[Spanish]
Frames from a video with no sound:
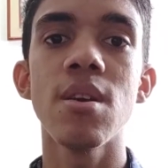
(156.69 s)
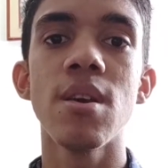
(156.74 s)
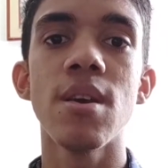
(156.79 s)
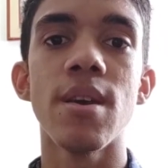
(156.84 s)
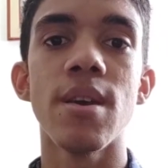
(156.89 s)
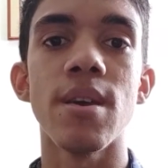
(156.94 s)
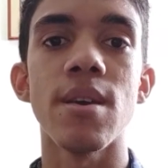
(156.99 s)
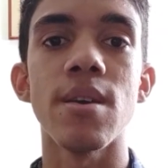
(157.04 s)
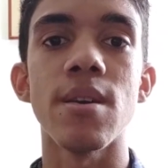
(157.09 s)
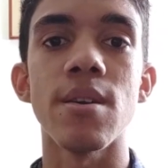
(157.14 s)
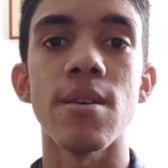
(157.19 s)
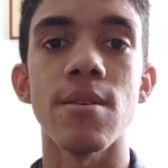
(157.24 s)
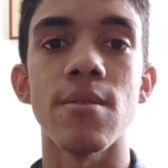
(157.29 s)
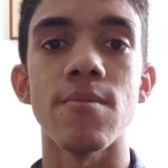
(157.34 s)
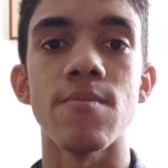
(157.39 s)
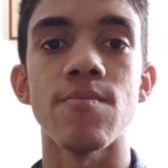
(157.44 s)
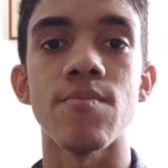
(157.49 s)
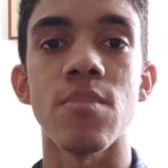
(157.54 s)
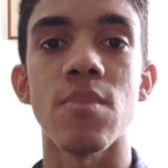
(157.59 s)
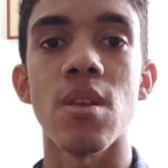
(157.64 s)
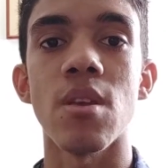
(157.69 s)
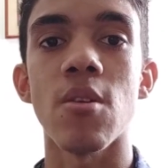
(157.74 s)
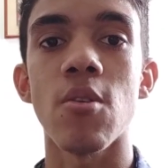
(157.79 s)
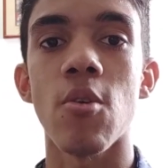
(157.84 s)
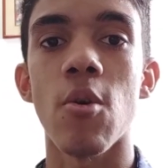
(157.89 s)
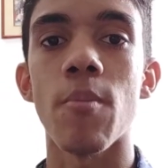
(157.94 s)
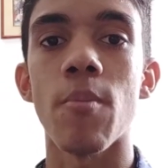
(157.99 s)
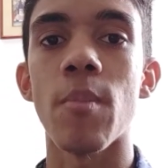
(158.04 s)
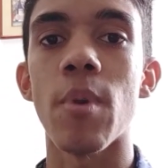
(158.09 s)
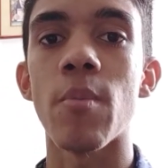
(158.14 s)
em,
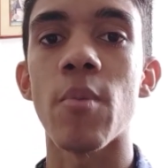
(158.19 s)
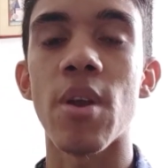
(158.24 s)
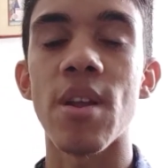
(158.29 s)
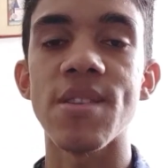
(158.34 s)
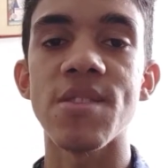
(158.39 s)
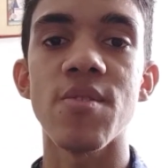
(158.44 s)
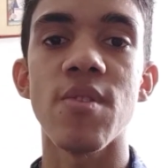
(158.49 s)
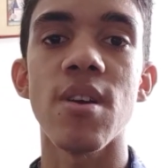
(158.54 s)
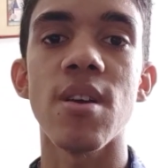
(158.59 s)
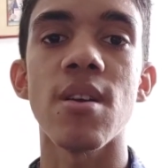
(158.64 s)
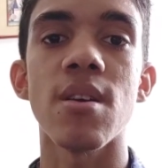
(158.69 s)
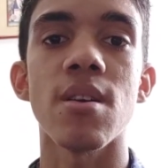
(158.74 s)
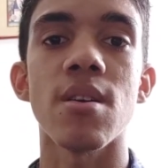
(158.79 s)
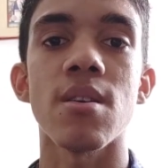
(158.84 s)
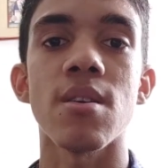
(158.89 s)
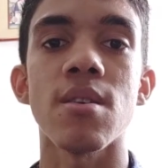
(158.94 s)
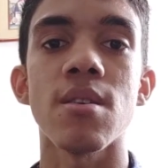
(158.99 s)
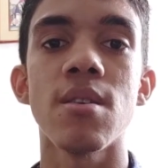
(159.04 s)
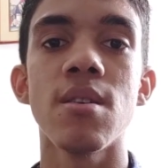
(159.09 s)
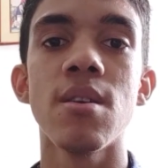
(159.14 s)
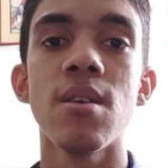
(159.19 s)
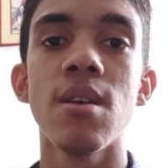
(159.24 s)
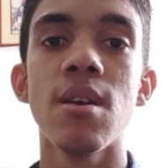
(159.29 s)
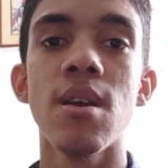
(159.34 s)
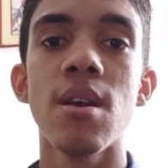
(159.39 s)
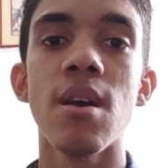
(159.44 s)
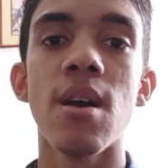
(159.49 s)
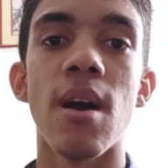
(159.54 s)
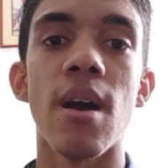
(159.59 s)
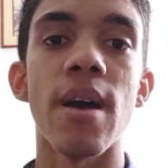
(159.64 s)
conmemoración
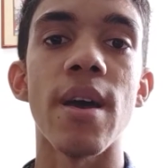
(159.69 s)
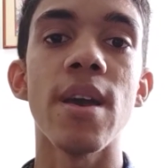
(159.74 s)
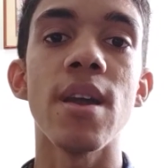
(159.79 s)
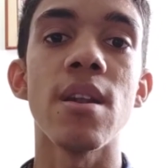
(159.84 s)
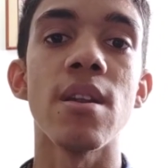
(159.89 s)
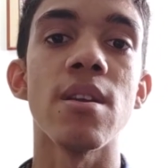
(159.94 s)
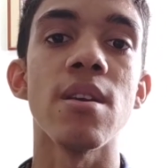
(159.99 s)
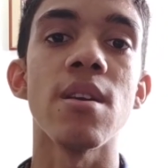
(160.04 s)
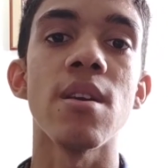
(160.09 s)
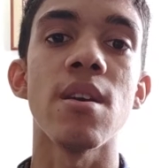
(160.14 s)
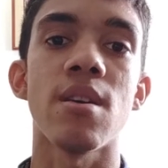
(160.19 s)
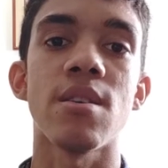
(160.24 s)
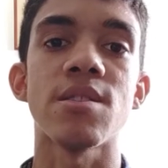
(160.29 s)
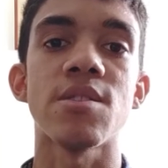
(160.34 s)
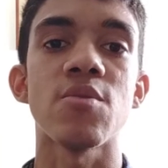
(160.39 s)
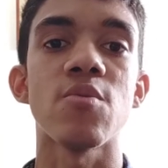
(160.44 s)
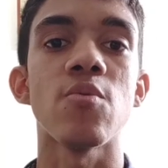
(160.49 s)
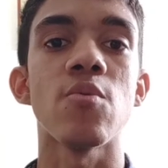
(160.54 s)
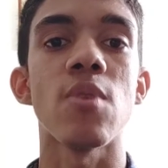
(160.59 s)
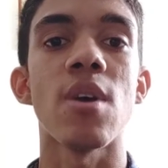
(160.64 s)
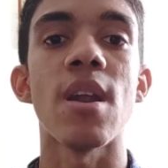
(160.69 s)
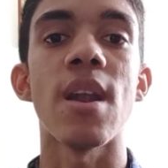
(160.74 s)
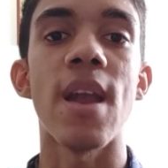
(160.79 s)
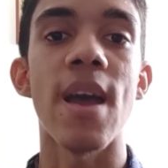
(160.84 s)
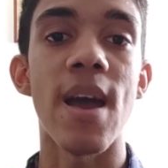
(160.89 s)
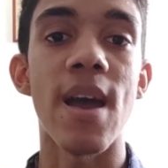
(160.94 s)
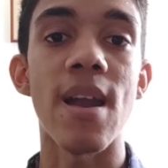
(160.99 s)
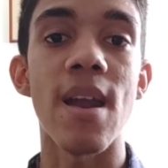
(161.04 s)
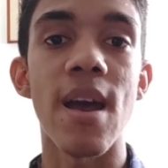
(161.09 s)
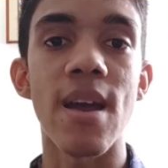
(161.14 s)
a, él y
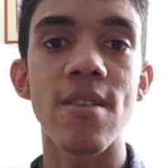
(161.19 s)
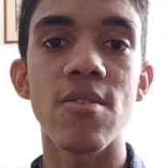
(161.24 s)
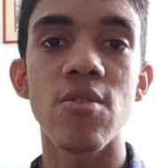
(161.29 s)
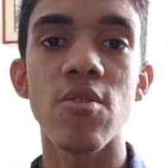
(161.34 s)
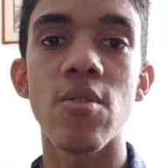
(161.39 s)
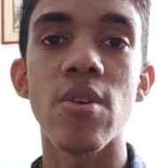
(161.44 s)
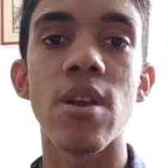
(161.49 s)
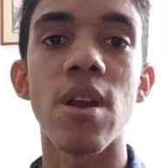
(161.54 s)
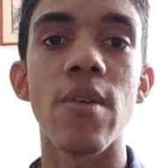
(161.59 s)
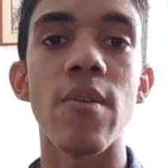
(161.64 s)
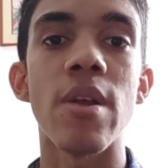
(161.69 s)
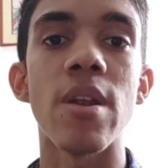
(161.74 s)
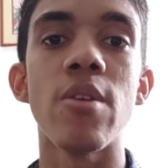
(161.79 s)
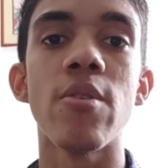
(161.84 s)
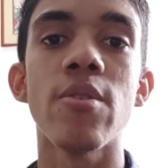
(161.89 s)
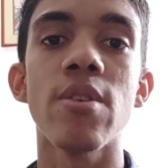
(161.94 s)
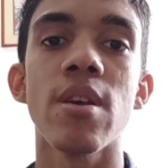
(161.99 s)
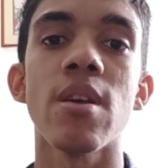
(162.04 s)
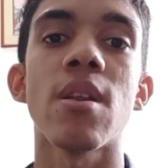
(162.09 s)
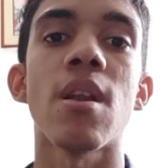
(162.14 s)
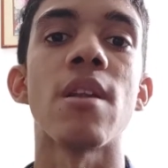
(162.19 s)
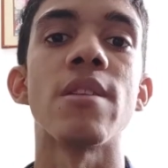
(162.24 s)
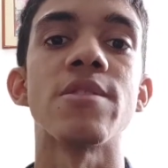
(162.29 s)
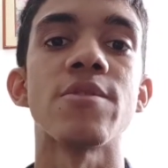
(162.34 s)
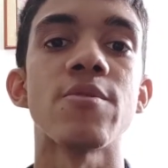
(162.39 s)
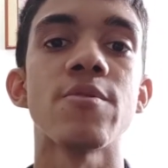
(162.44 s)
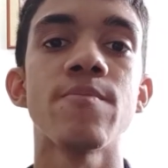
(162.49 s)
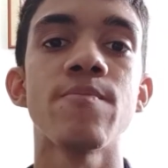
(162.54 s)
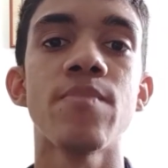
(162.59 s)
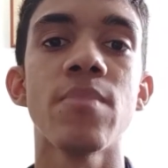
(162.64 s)
al, acto de rebelión que
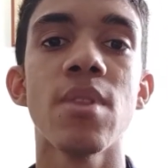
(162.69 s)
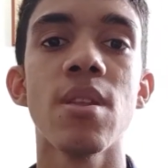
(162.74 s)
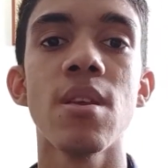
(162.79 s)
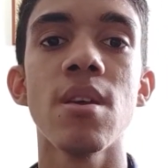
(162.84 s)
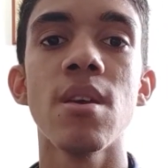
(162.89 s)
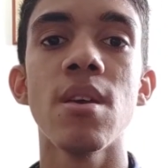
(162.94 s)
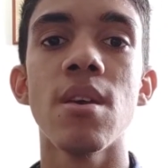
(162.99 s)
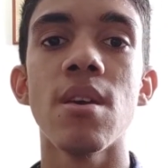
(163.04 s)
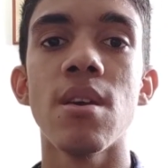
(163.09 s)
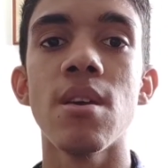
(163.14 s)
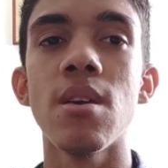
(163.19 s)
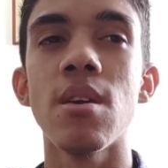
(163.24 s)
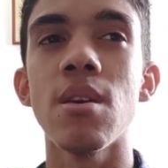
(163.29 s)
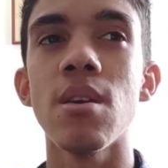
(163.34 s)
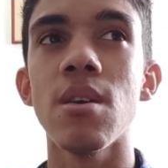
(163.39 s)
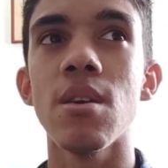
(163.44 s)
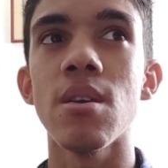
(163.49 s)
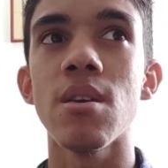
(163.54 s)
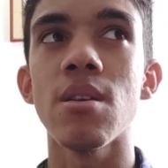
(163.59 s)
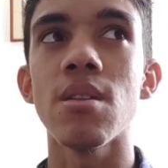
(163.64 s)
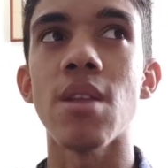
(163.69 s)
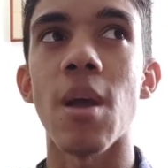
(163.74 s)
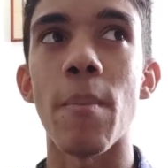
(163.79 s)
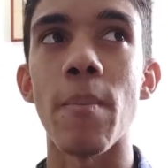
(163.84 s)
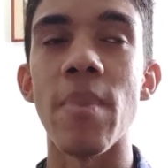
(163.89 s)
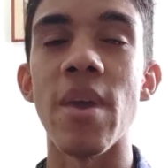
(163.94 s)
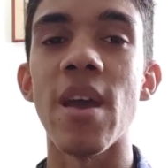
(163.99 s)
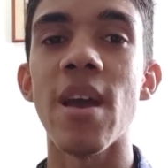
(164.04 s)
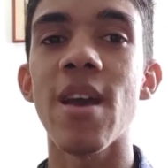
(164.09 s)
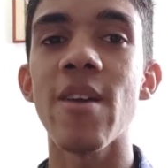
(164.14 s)
realizó. Y
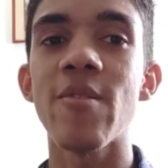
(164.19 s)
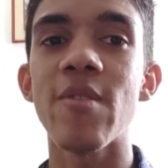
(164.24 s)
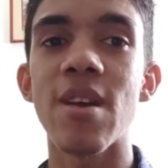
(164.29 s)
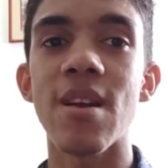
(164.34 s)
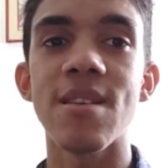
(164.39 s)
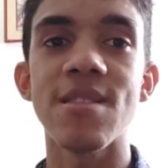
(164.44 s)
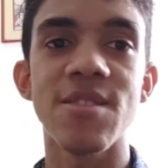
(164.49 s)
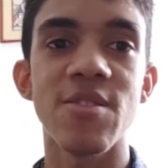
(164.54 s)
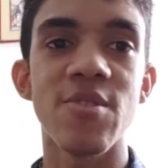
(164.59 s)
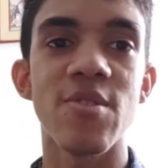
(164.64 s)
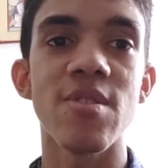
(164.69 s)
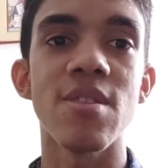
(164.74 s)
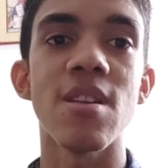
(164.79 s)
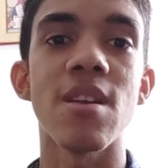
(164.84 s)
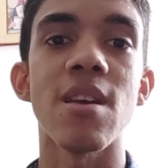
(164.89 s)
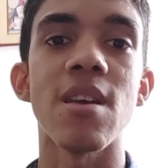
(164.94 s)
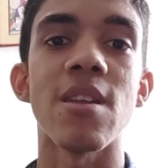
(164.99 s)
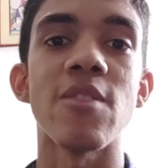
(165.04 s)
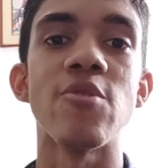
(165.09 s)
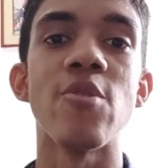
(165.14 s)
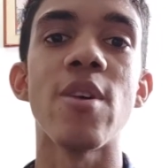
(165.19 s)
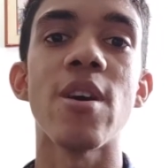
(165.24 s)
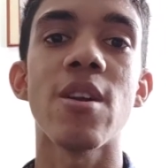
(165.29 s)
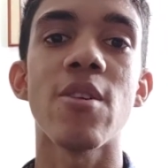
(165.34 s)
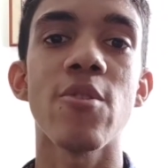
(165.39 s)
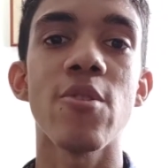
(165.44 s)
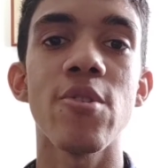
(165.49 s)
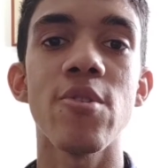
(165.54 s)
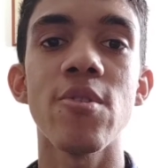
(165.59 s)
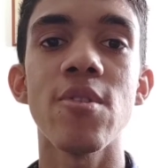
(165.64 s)
también hay una canción del Yo de
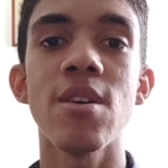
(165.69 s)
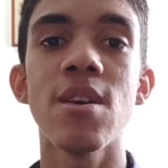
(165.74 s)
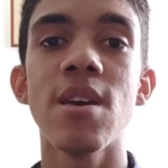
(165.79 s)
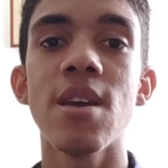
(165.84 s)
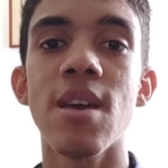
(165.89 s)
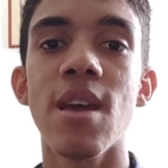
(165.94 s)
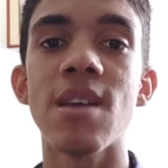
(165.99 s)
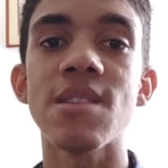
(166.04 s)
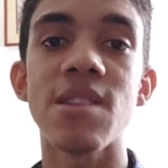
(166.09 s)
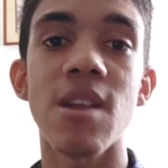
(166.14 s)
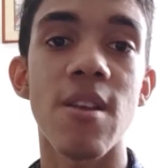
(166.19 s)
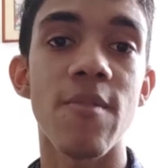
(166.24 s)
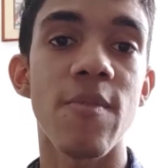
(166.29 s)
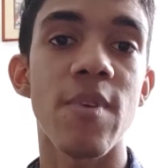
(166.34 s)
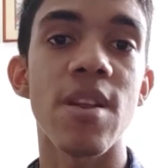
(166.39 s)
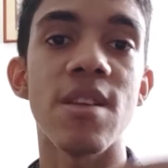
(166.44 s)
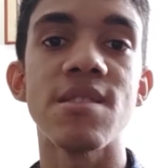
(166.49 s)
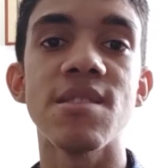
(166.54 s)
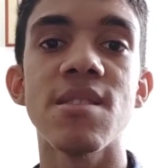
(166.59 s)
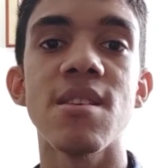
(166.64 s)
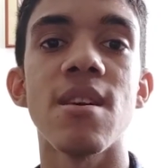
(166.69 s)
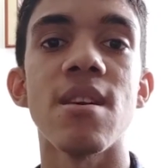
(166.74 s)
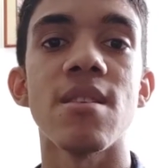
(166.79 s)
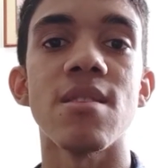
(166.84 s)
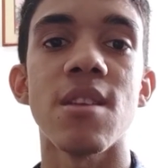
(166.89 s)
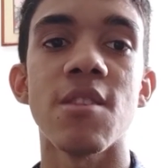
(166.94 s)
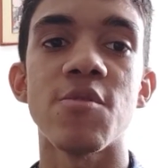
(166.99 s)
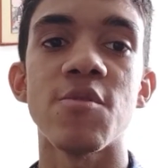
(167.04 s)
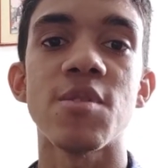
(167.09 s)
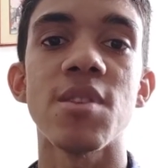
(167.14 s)
Arroyo que hace referencia a
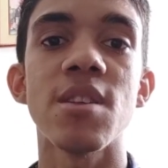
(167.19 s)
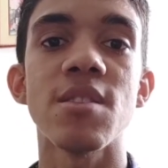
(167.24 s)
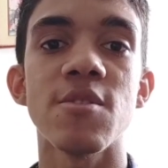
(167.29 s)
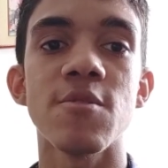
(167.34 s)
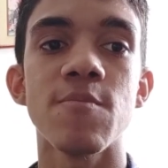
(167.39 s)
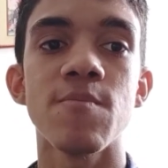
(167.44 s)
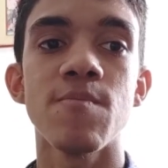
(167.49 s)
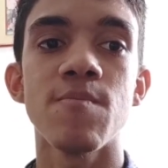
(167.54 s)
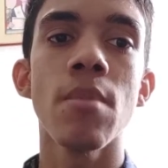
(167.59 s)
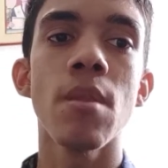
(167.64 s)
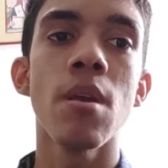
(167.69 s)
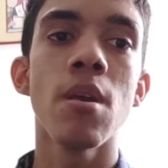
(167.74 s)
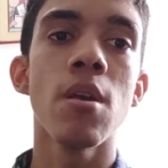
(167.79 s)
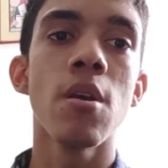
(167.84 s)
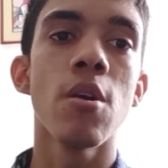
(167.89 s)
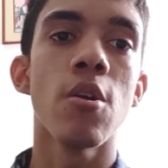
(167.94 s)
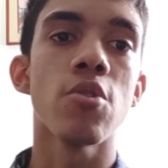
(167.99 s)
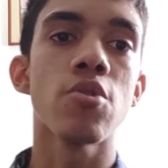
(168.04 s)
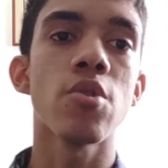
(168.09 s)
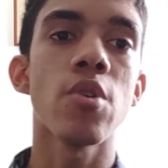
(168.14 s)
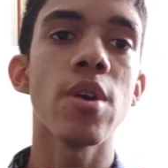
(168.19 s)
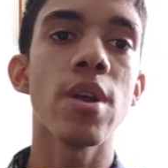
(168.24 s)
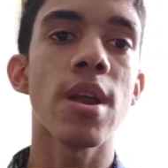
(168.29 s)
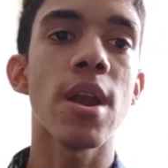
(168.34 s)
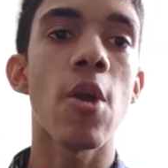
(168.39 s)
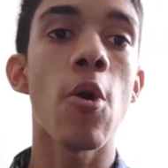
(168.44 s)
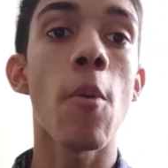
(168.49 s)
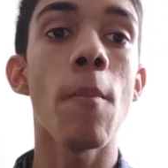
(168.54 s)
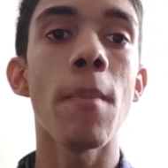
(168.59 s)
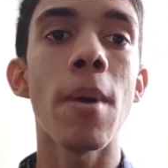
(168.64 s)
este suceso. Otros
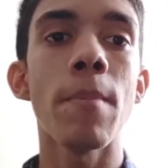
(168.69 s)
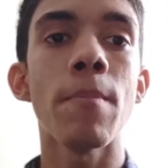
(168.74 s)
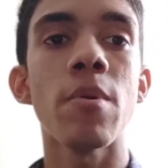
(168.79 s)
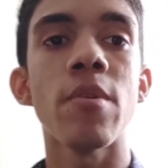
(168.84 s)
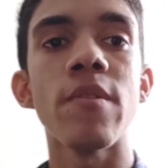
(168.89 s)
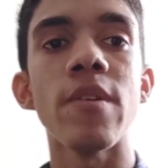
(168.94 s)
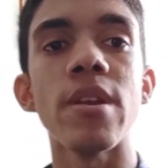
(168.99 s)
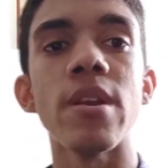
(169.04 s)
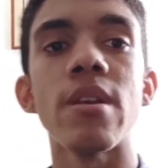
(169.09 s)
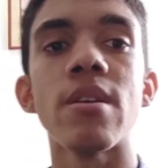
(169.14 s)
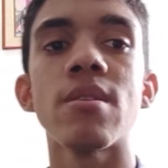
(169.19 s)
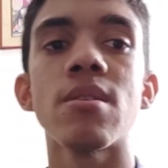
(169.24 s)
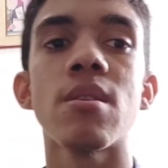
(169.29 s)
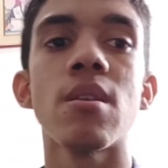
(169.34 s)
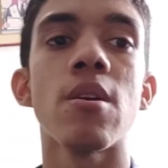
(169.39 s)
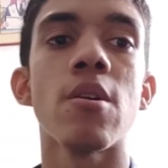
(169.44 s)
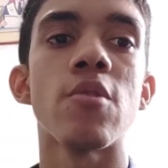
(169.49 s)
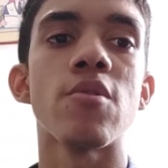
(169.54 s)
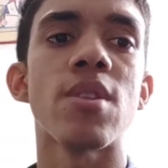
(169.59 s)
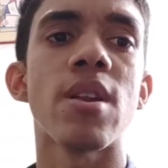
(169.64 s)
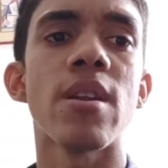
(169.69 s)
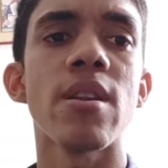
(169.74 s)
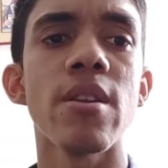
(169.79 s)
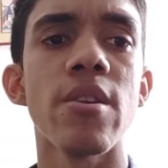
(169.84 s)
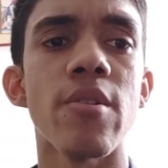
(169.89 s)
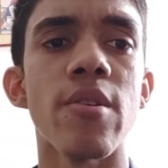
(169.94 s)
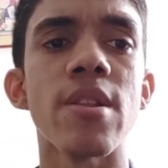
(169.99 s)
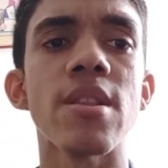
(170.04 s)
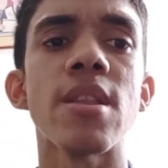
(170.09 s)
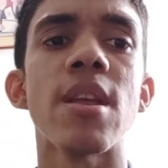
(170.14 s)
esclavos más provenían de otras
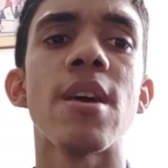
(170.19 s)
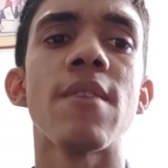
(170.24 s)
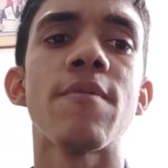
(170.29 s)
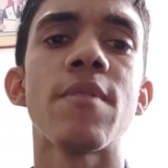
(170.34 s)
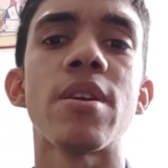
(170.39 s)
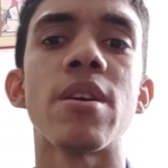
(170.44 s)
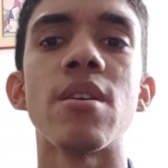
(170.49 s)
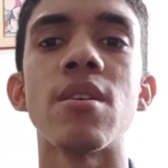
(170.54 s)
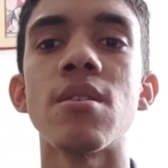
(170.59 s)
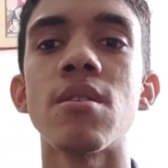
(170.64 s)
regiones de África,